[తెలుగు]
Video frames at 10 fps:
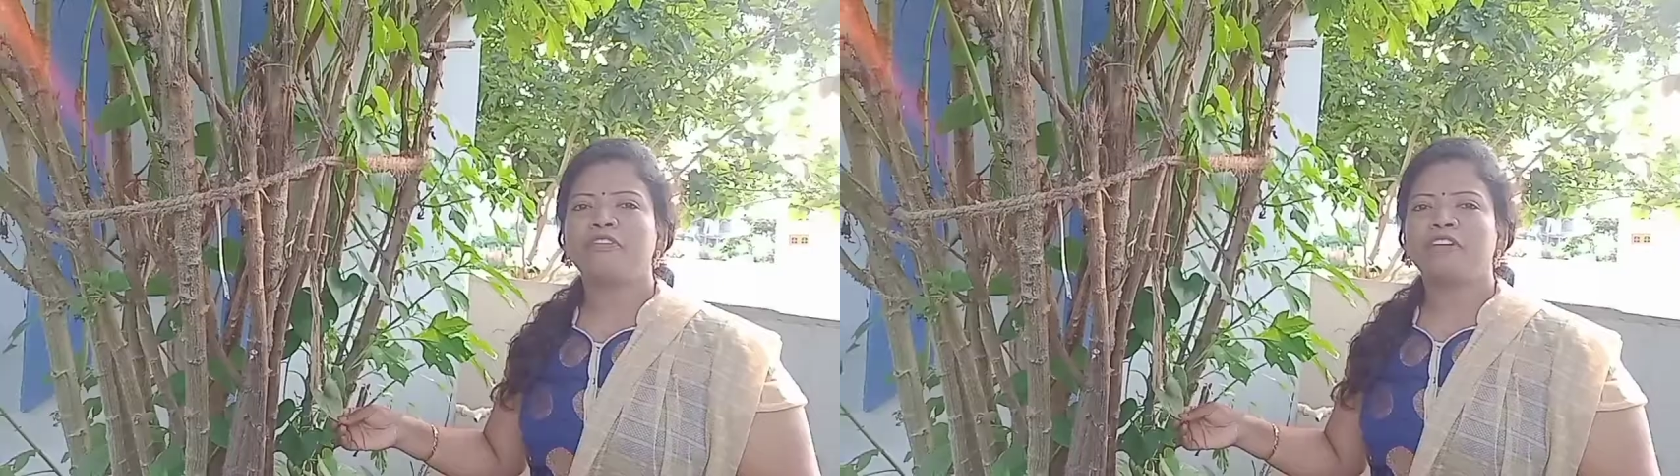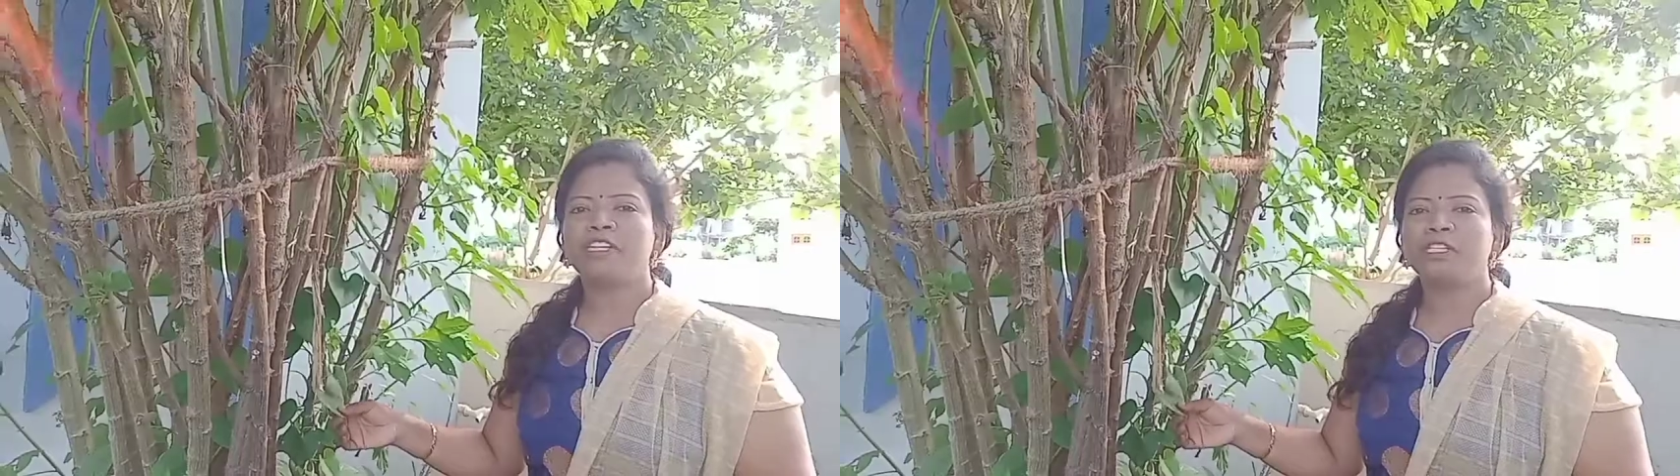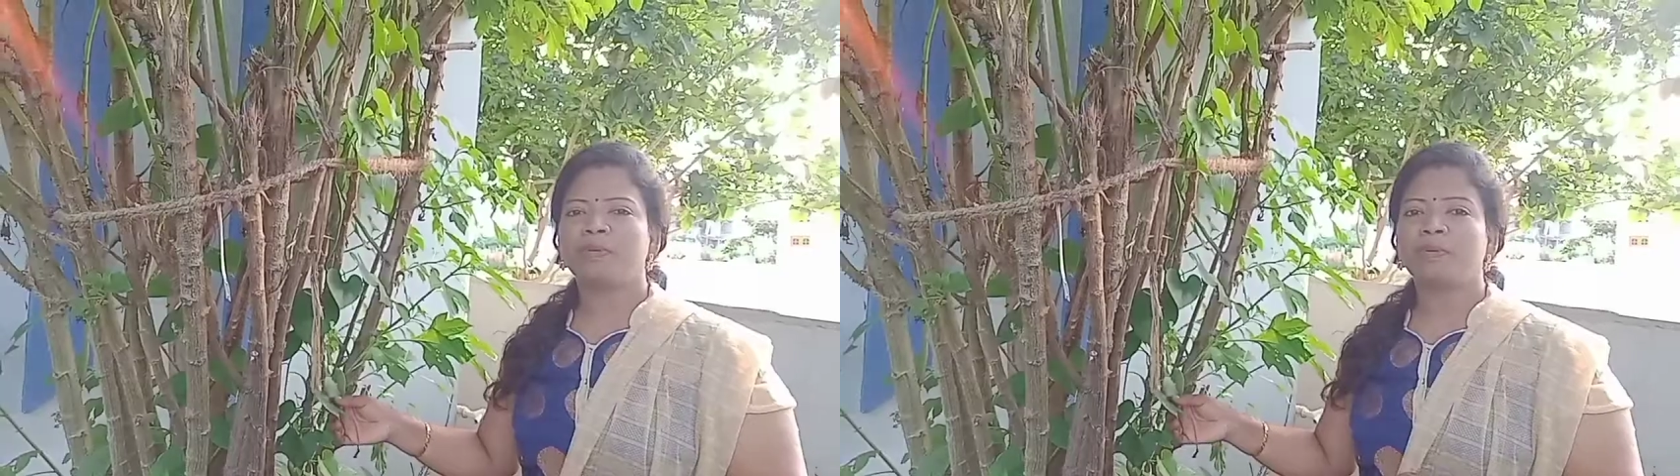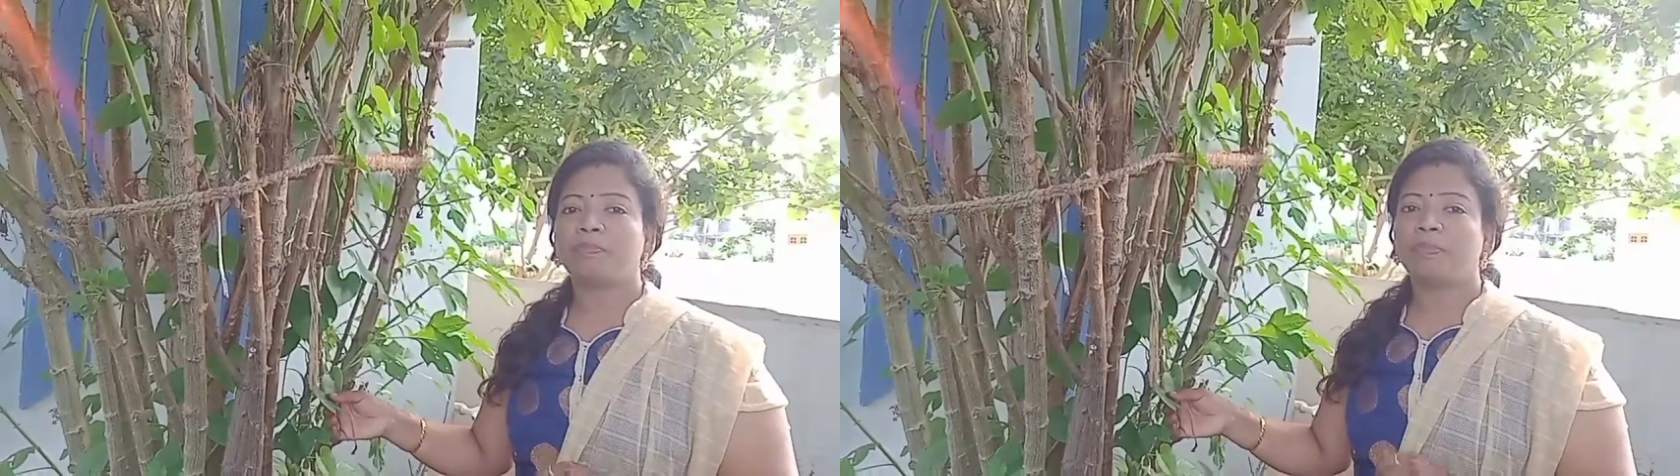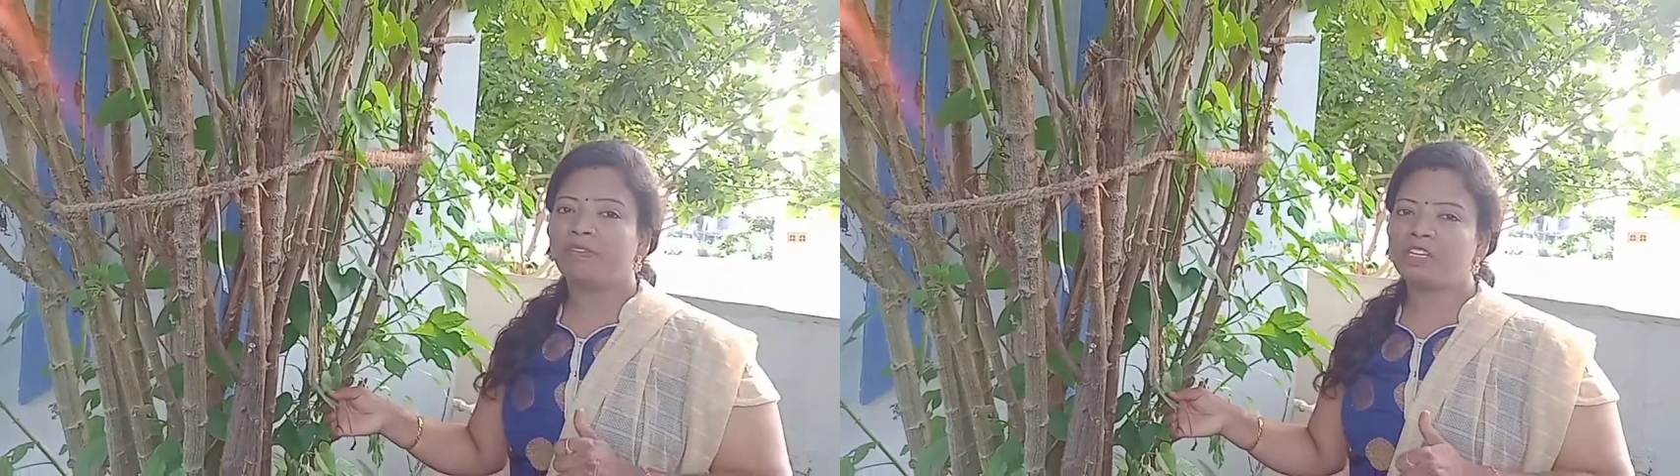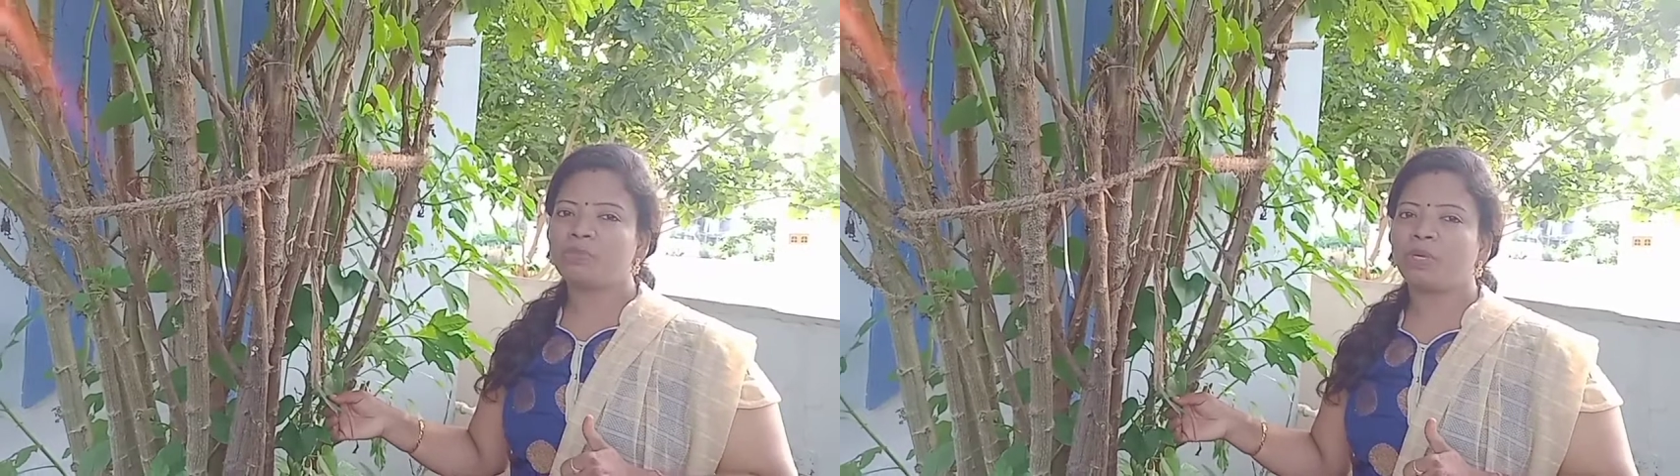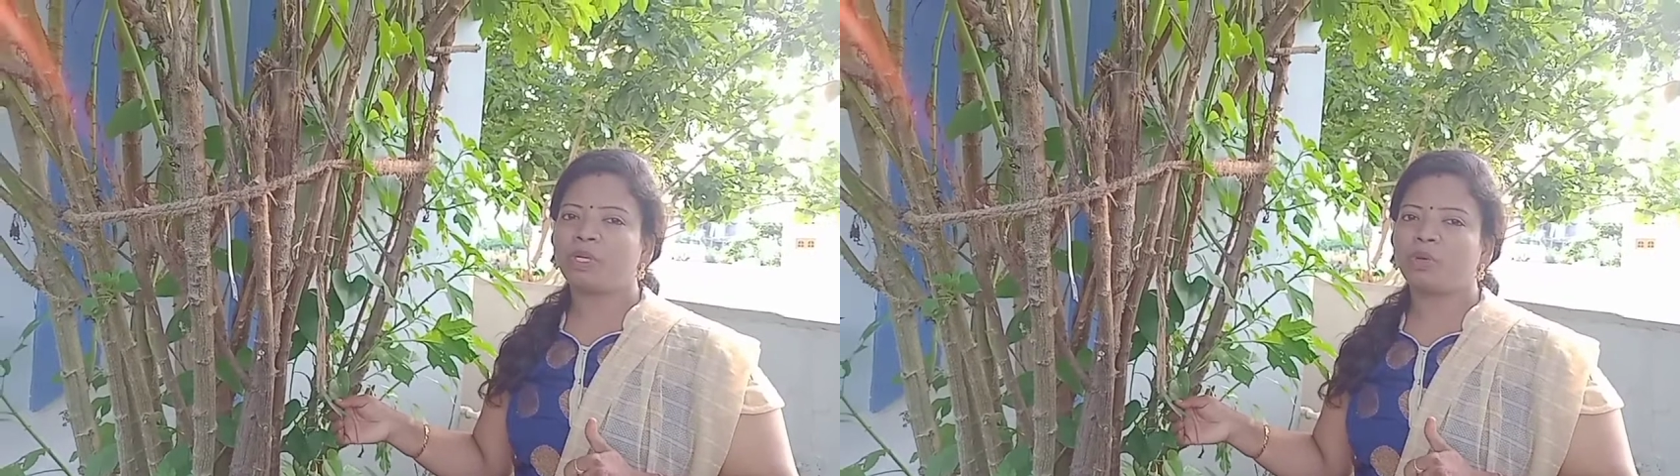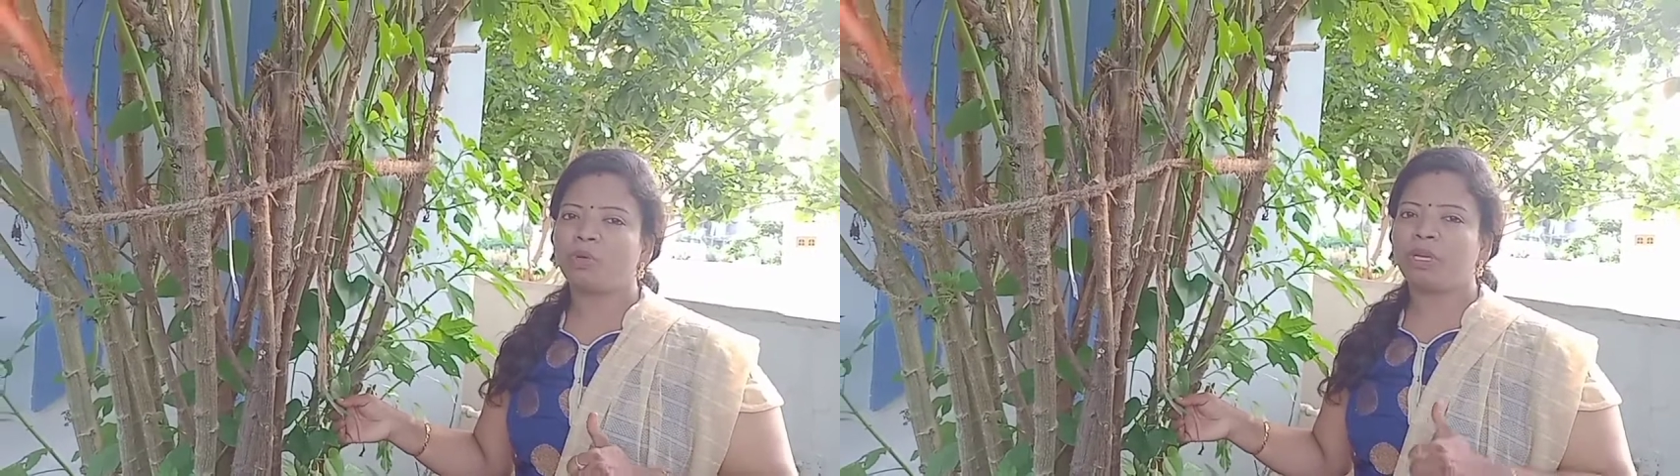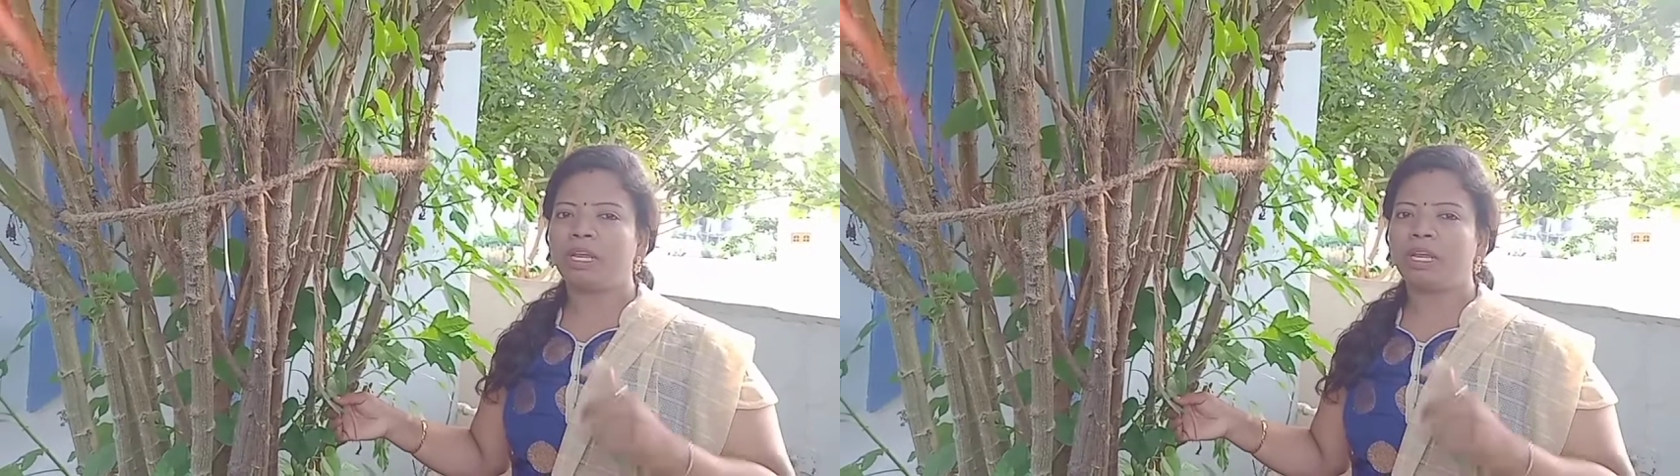ఫ్రెండ్స్ మనం ప్రీవియస్ వీడియో